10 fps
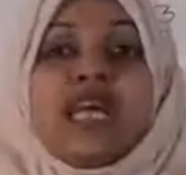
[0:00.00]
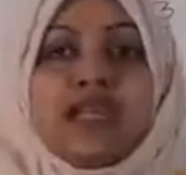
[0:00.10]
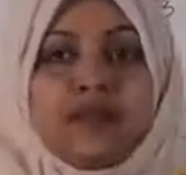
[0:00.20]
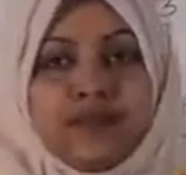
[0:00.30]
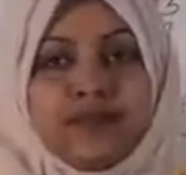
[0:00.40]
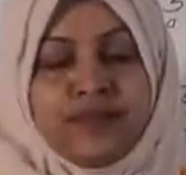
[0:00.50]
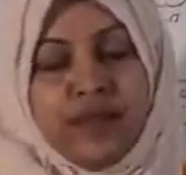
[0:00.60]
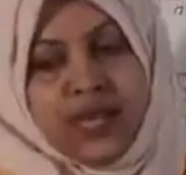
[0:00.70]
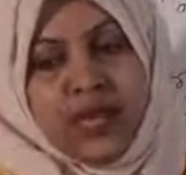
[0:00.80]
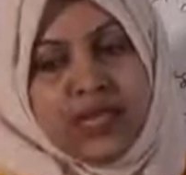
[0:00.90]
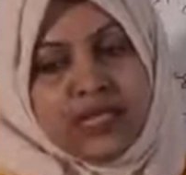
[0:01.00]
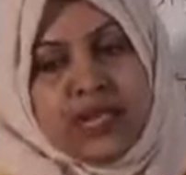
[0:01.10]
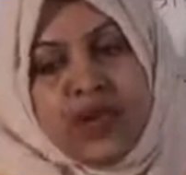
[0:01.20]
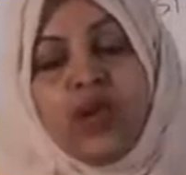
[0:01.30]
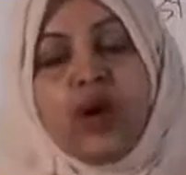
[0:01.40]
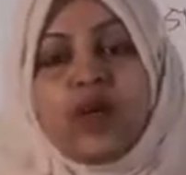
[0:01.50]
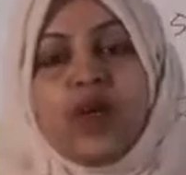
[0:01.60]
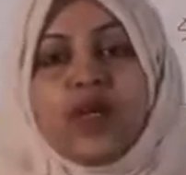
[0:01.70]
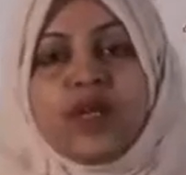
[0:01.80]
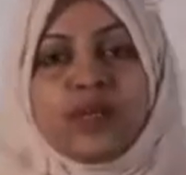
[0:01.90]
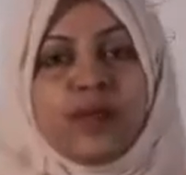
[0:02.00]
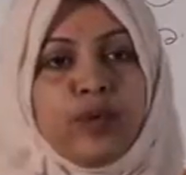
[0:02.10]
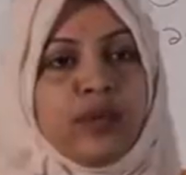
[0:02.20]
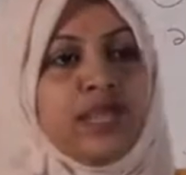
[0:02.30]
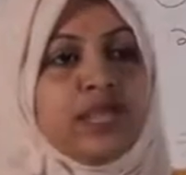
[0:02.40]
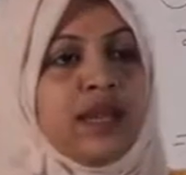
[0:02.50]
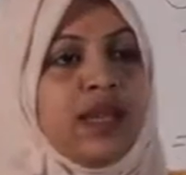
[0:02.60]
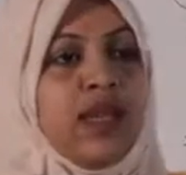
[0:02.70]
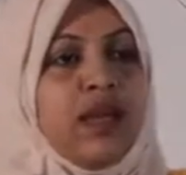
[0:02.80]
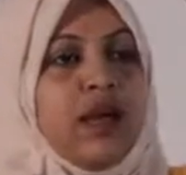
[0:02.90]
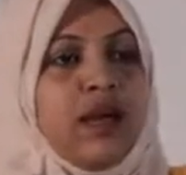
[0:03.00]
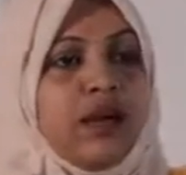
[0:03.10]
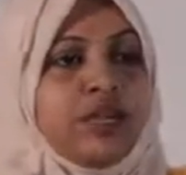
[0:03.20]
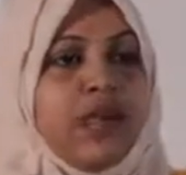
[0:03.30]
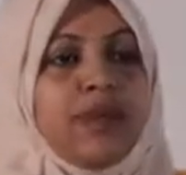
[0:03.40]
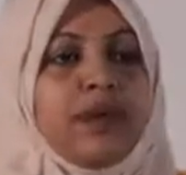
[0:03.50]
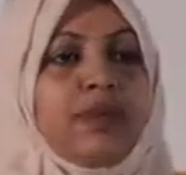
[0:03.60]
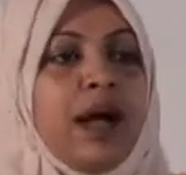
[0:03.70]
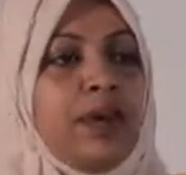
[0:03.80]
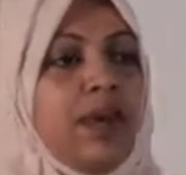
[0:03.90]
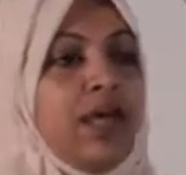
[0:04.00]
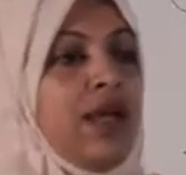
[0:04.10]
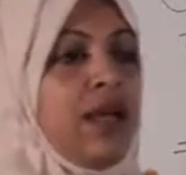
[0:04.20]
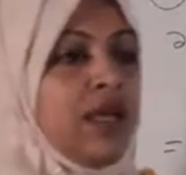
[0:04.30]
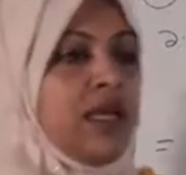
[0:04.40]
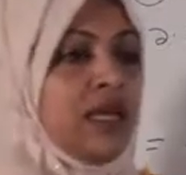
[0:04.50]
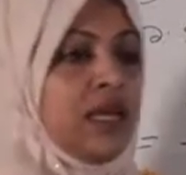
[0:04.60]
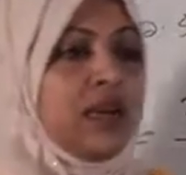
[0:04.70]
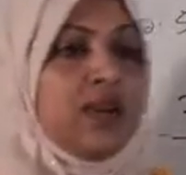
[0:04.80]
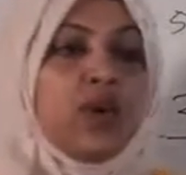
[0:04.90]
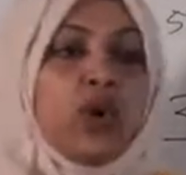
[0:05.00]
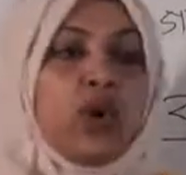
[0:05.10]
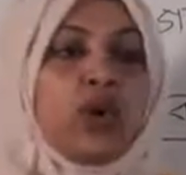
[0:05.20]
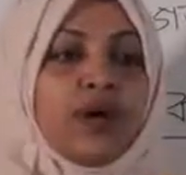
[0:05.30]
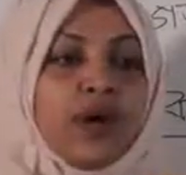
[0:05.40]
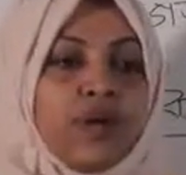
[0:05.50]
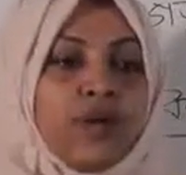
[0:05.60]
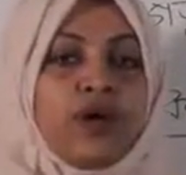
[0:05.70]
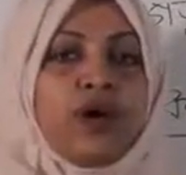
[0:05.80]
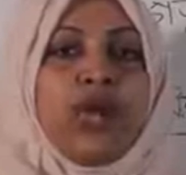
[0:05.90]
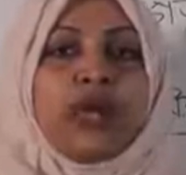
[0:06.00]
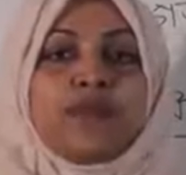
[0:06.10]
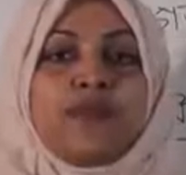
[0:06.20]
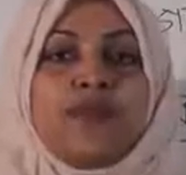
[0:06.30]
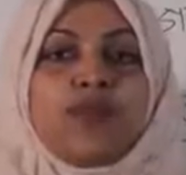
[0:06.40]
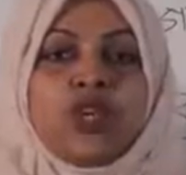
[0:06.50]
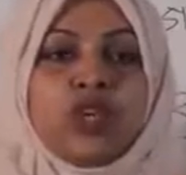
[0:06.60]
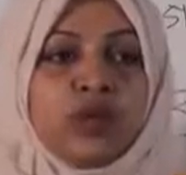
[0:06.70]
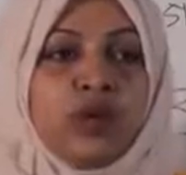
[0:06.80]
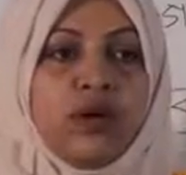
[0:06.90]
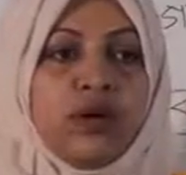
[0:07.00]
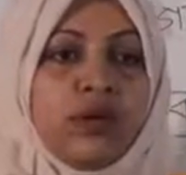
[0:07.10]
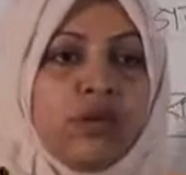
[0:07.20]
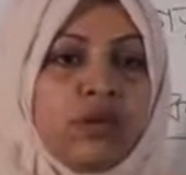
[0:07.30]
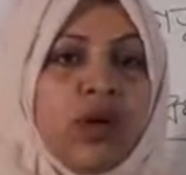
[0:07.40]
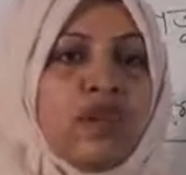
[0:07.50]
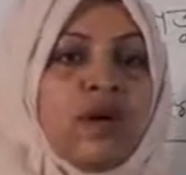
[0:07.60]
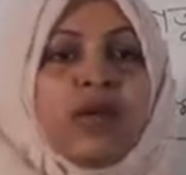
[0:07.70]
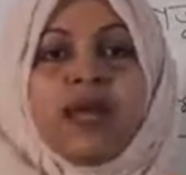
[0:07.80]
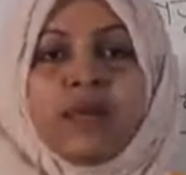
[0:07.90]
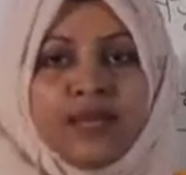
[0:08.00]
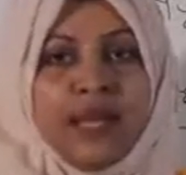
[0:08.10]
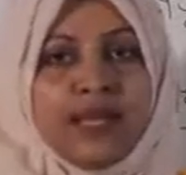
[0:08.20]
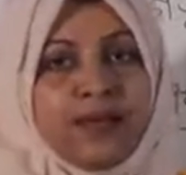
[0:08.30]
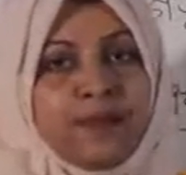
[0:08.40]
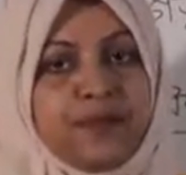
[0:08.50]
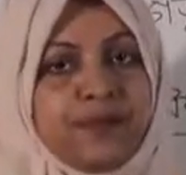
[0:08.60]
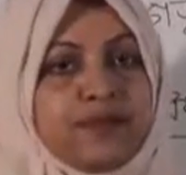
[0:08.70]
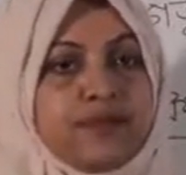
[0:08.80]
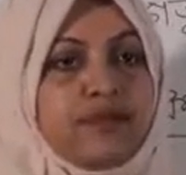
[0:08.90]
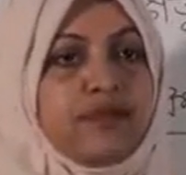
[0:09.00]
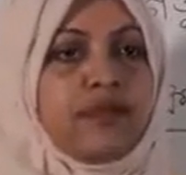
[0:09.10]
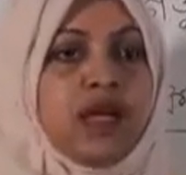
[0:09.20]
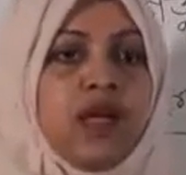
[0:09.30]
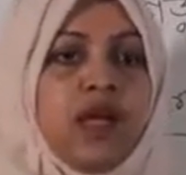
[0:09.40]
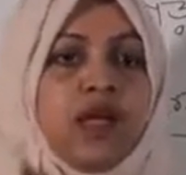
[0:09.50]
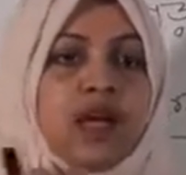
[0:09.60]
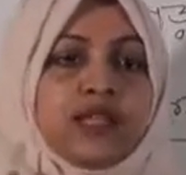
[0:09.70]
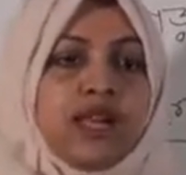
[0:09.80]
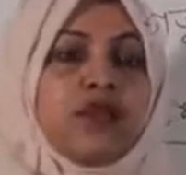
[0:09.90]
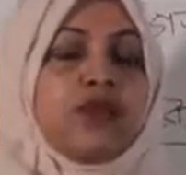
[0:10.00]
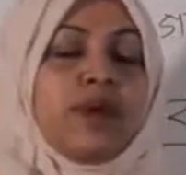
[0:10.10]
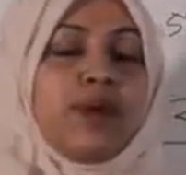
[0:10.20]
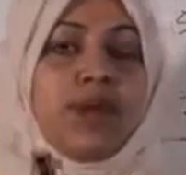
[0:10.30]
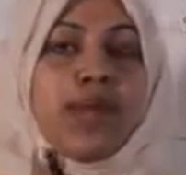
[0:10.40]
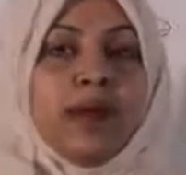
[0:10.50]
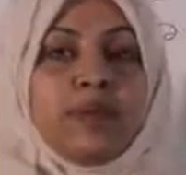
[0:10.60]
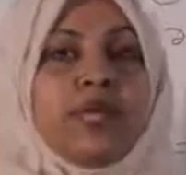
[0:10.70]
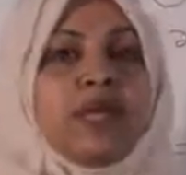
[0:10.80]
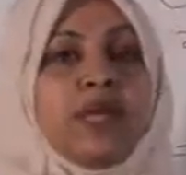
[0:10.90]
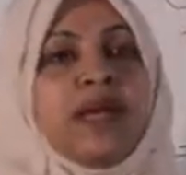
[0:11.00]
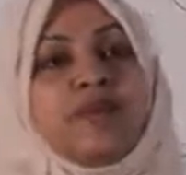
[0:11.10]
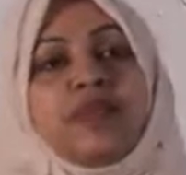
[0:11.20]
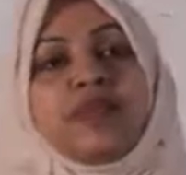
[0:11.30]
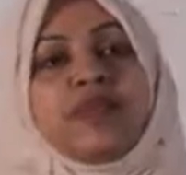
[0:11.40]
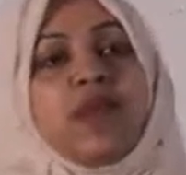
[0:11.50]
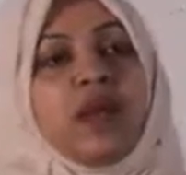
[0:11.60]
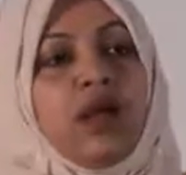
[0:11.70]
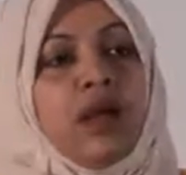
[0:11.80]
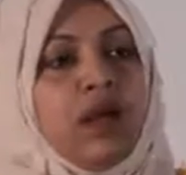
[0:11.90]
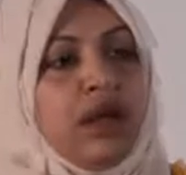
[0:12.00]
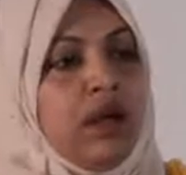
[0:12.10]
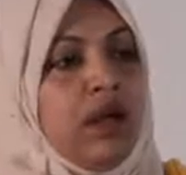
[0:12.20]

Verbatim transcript: নেট মুনাফা কী আচ্ছা কোনো একটা প্রতিষ্ঠানে স্বাভাবিকভাবেই যে বিনিয়োগ করার পর একটা প্রত্যাশিত মুনাফা বা লাভ থাকে সাধারণভাবে লাভ থেকে